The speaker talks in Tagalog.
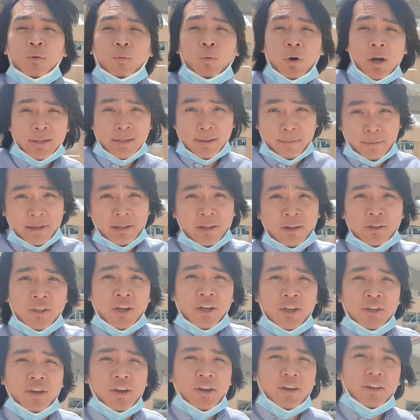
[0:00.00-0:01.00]
What's up,
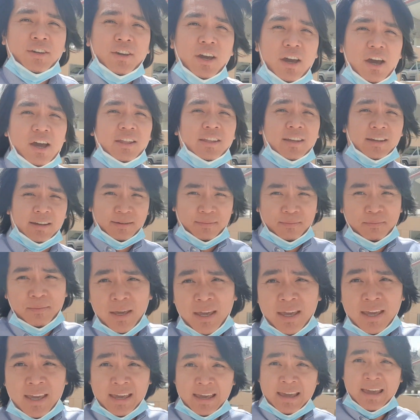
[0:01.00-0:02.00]
katandaan nyo? Good!
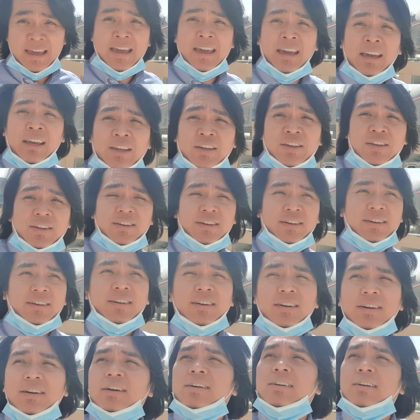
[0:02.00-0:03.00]
Me?
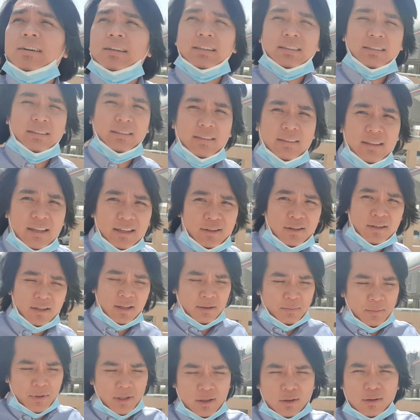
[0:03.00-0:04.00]
Good! Dito
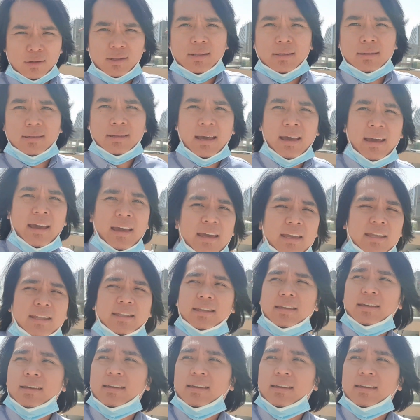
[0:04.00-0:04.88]
naman ako sa site.